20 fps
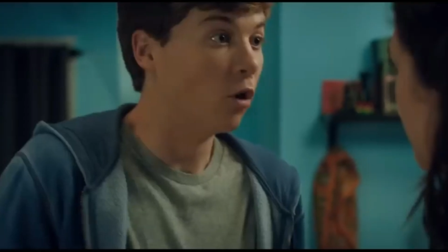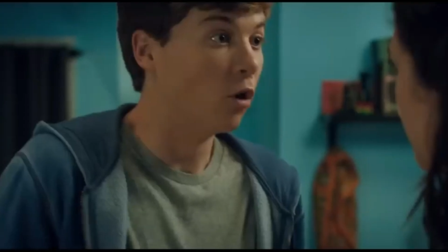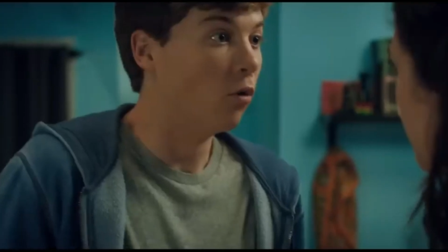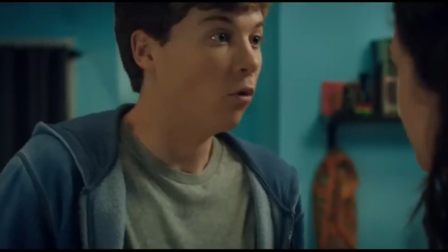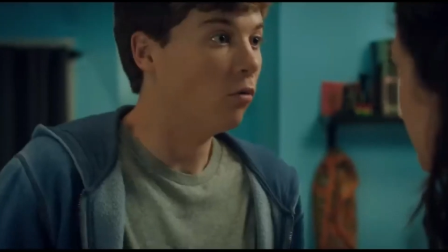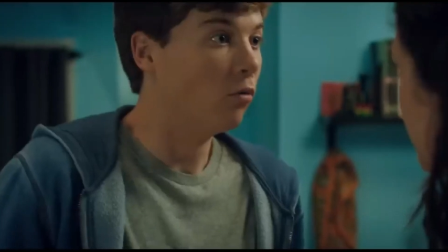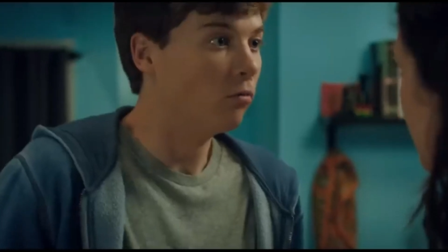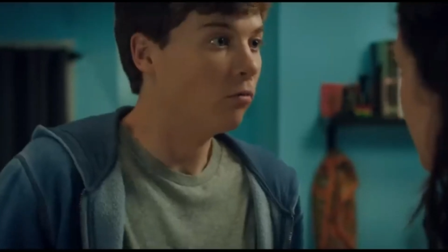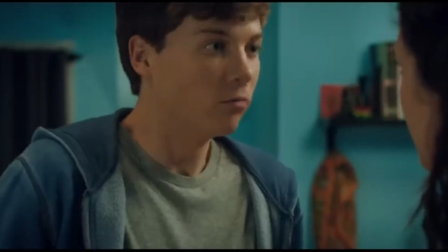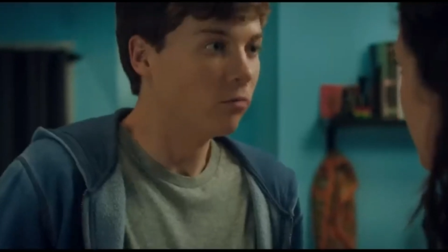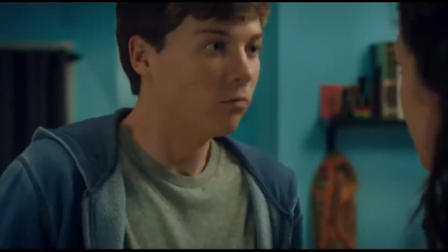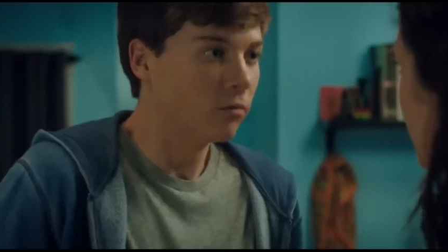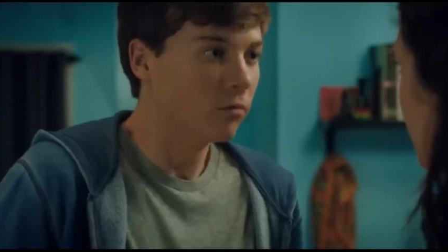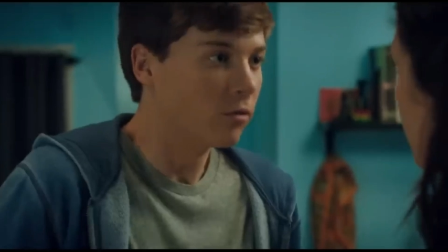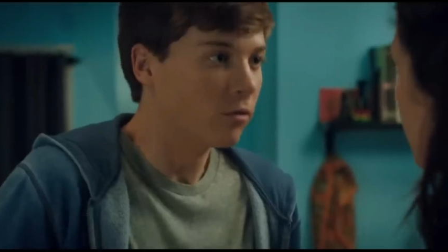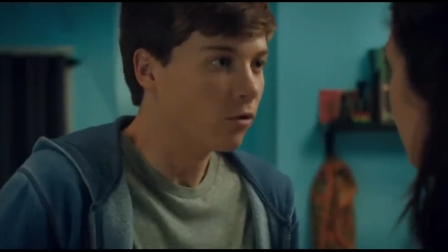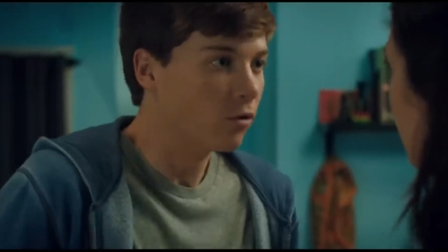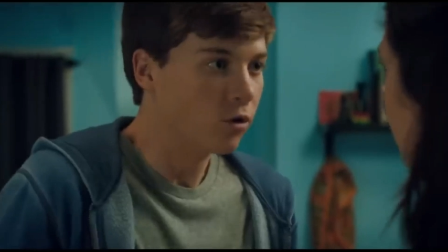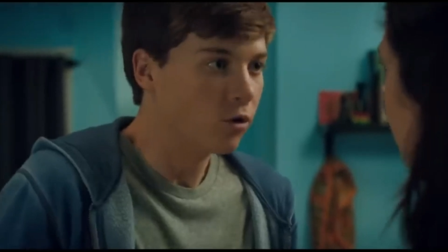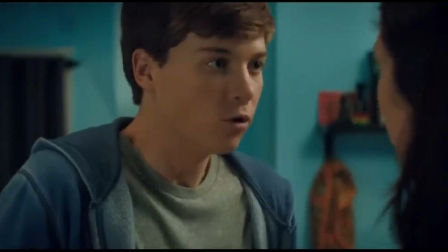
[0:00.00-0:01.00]
के डैड को
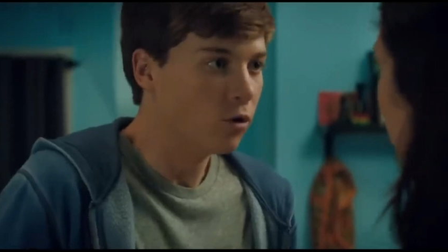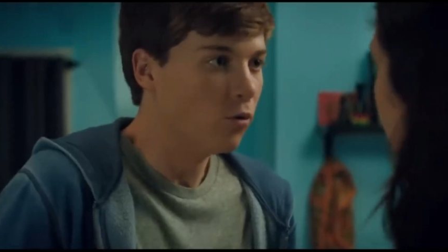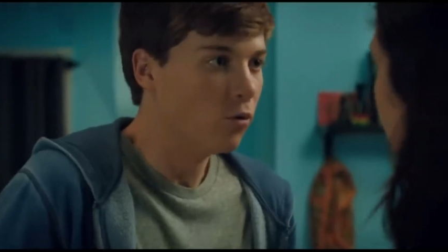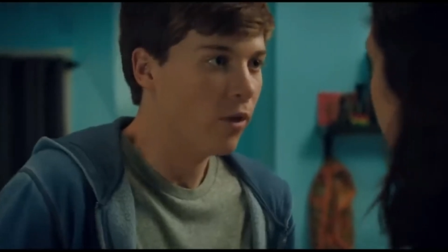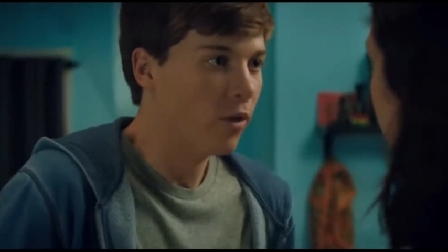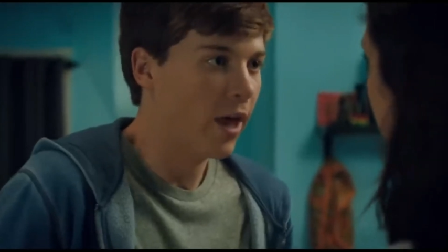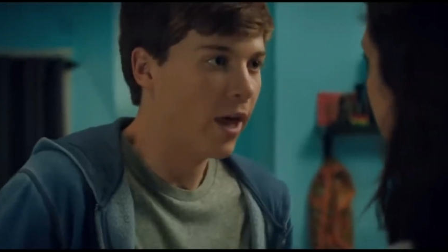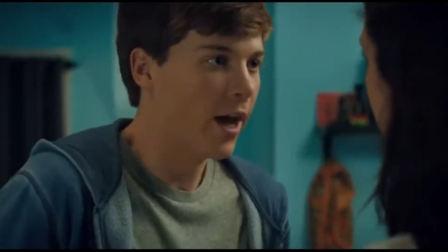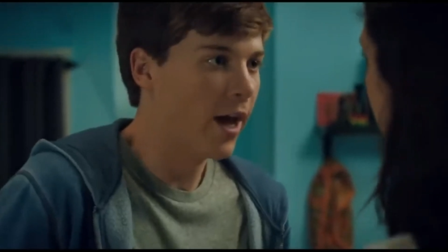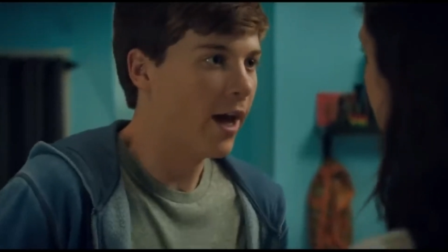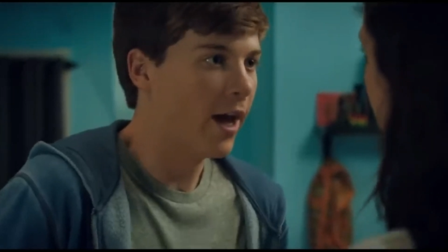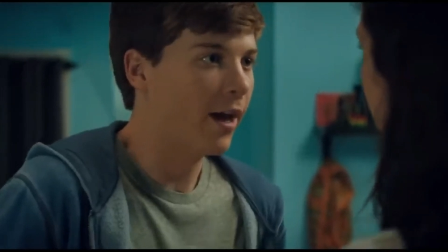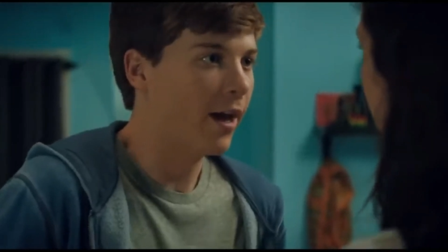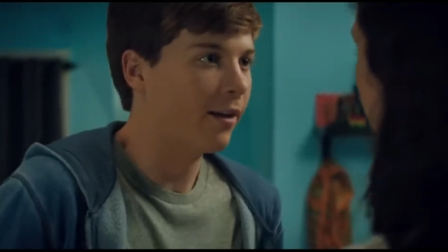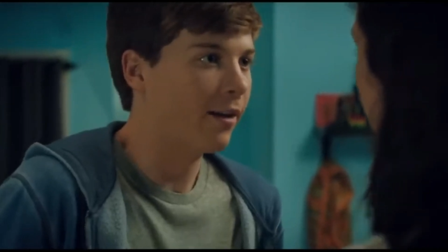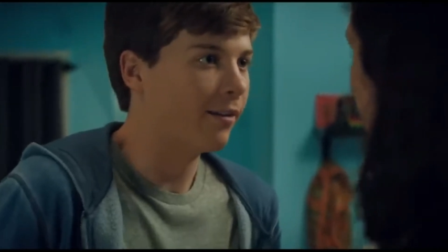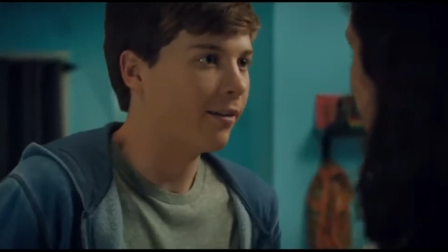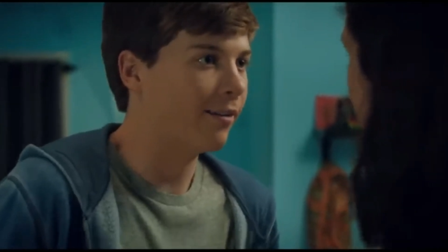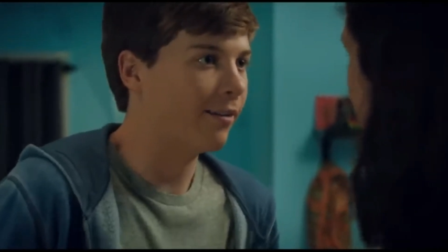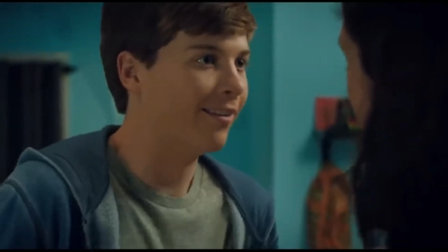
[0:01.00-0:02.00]
कर रोव काफी डर
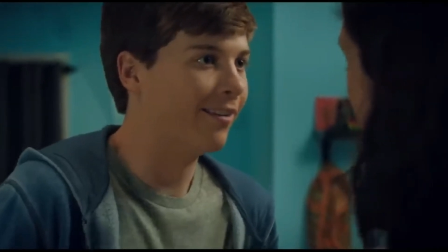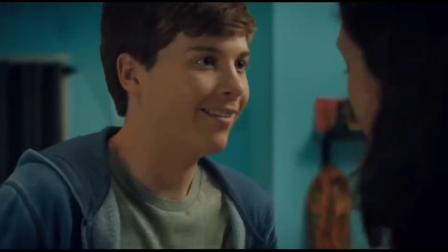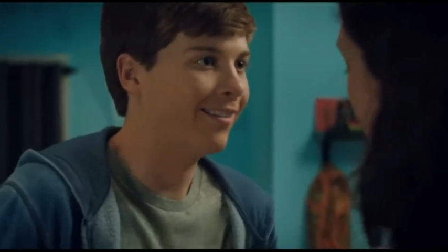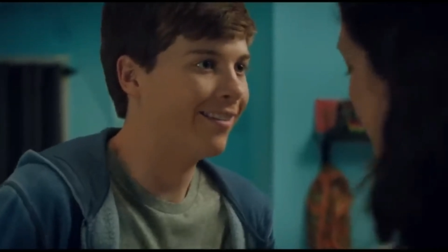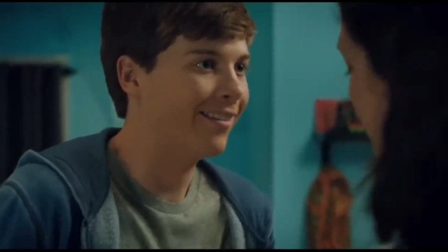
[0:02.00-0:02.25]
जाता